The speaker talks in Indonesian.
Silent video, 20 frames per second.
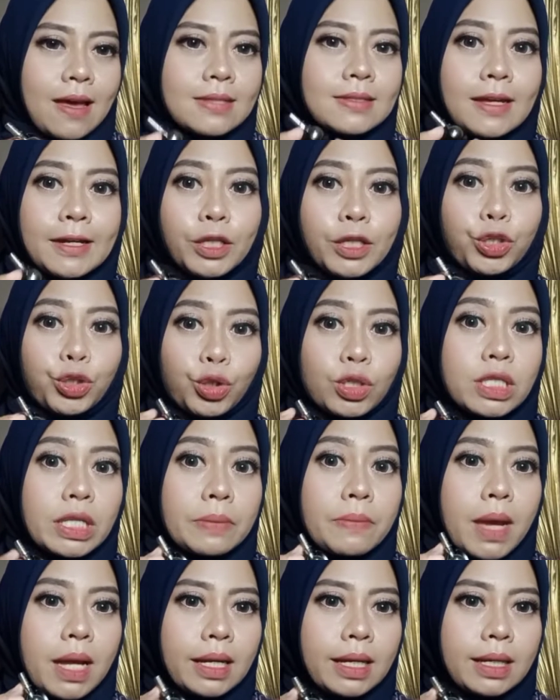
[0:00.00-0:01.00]
jadi untuk si
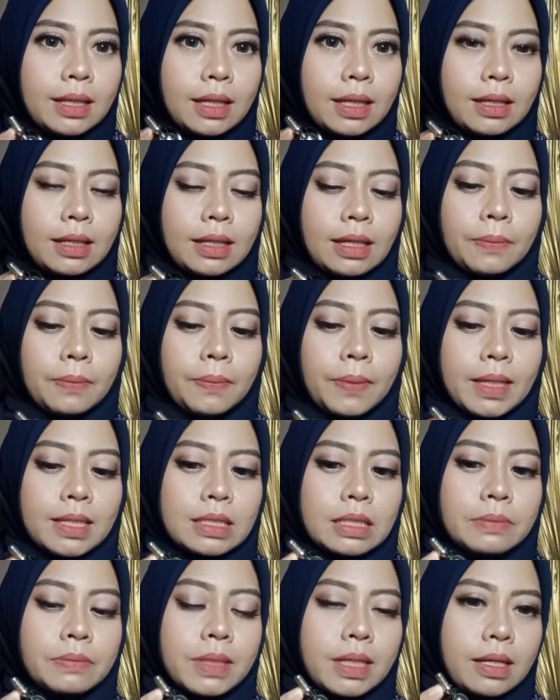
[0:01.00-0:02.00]
ball head ini
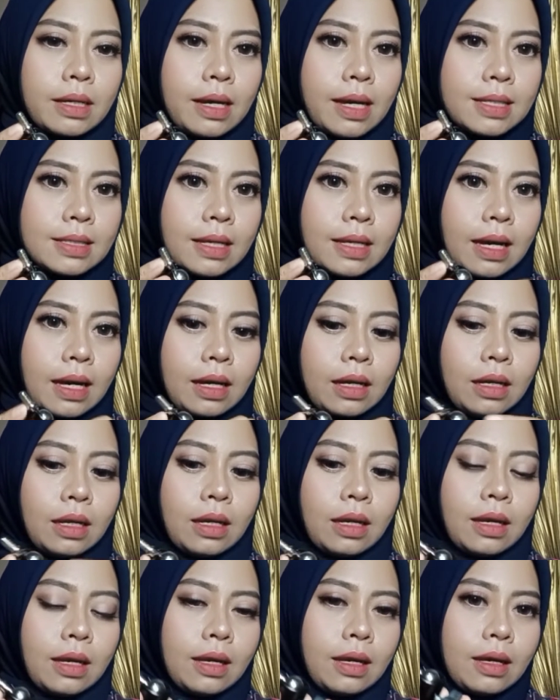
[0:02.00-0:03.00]
fleksibel ya guys ya
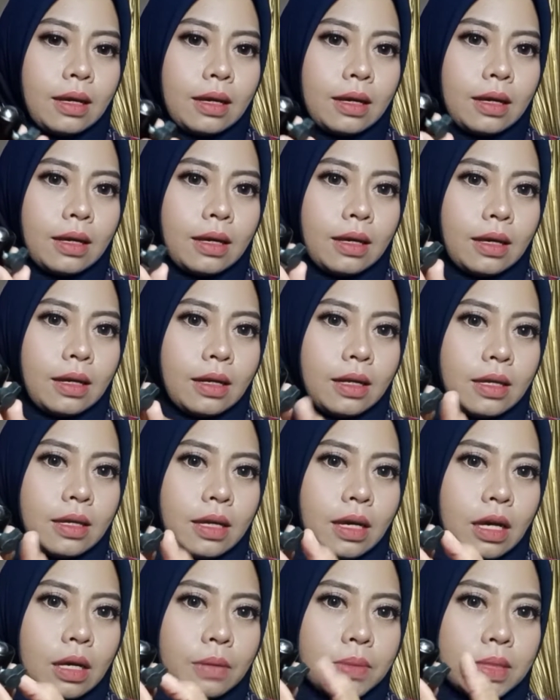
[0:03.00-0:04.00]

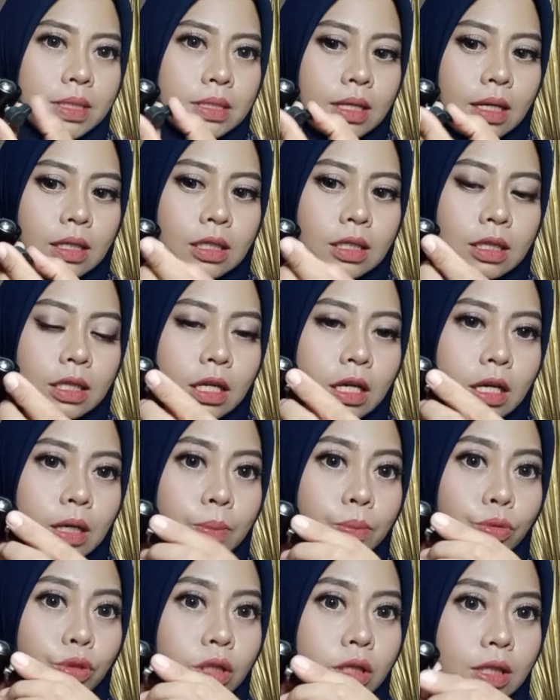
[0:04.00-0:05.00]
ininya bisa kita
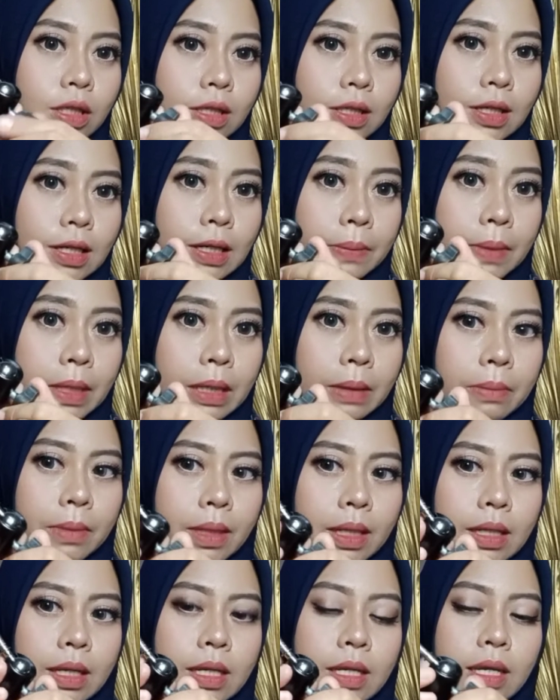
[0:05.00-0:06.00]
putar
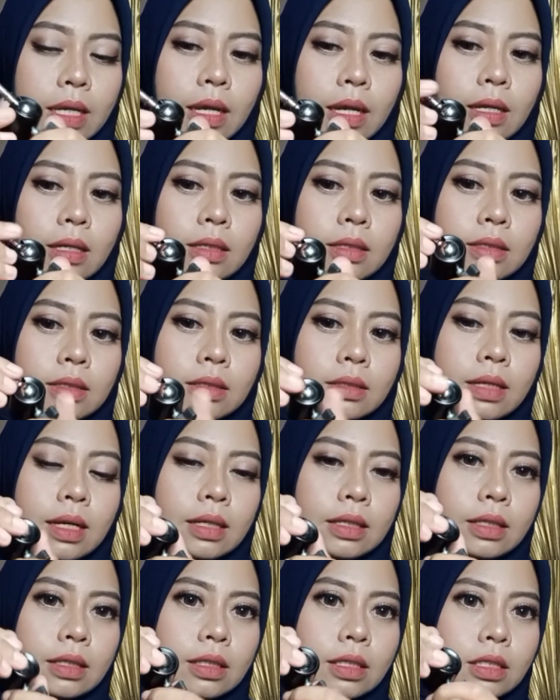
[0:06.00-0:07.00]
kemana-mana ya dan
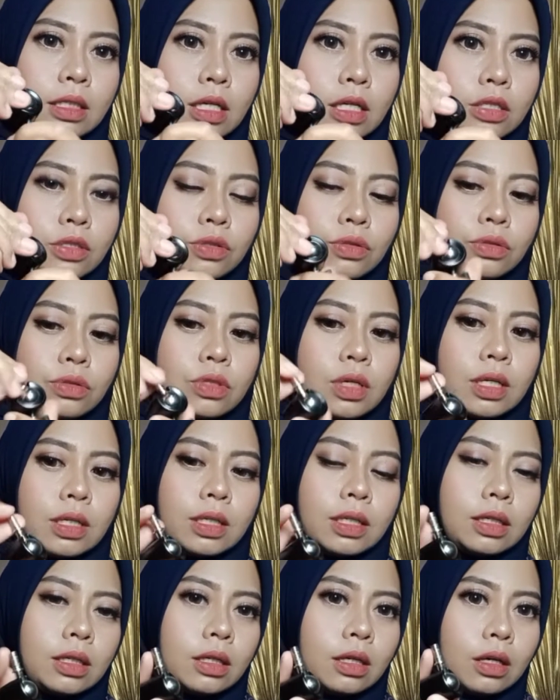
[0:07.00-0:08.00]
ininya juga
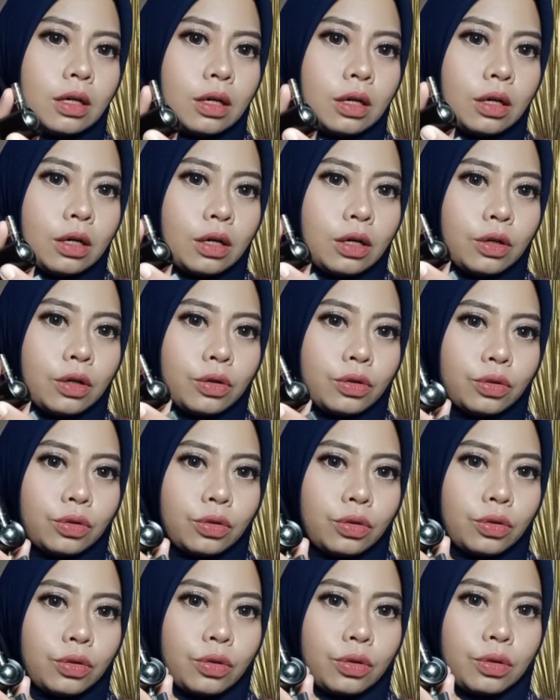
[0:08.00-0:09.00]
nih
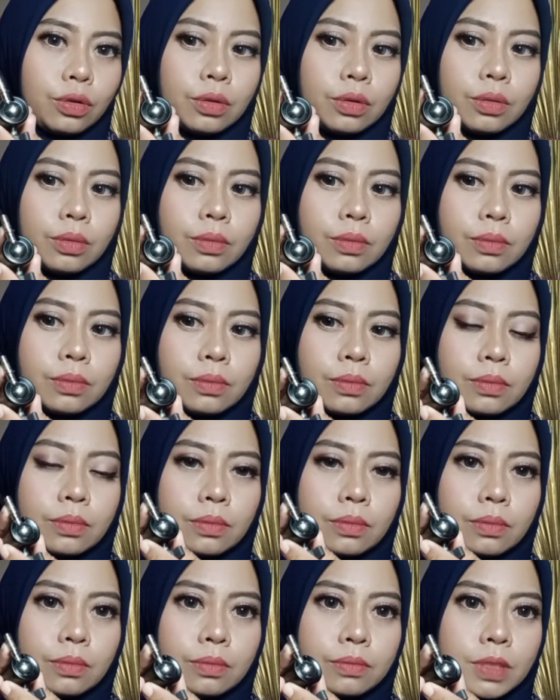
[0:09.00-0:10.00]
untuk
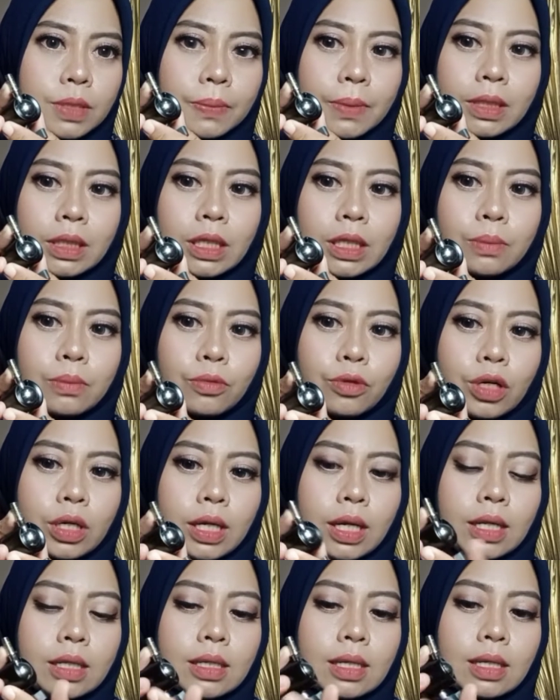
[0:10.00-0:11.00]
hmm, seperti mur
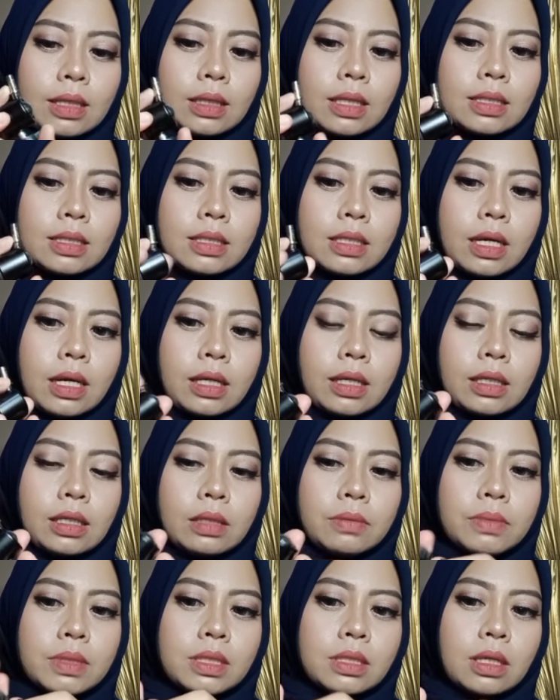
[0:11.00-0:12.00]
ya di atasnya
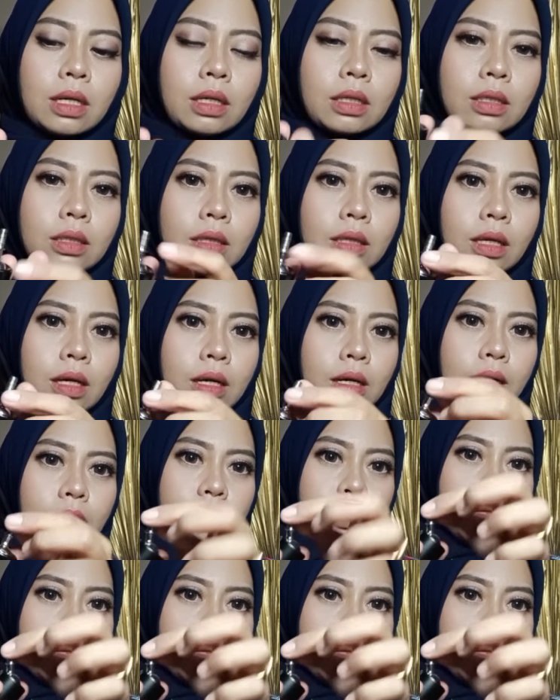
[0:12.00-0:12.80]
ini bisa kita